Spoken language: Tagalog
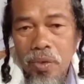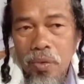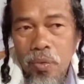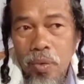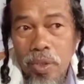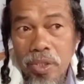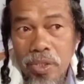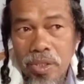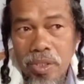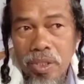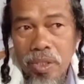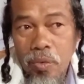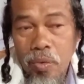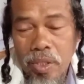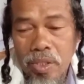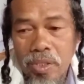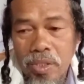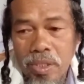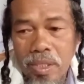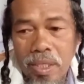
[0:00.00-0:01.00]
was he
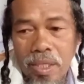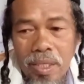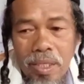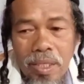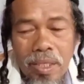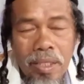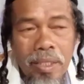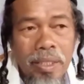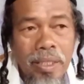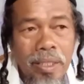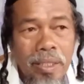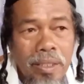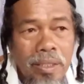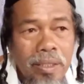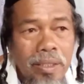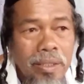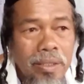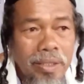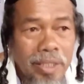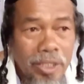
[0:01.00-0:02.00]
was uh,
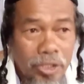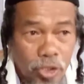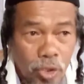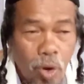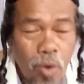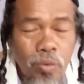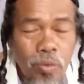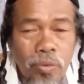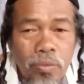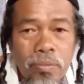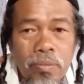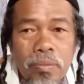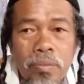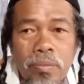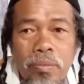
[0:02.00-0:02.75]
dethroned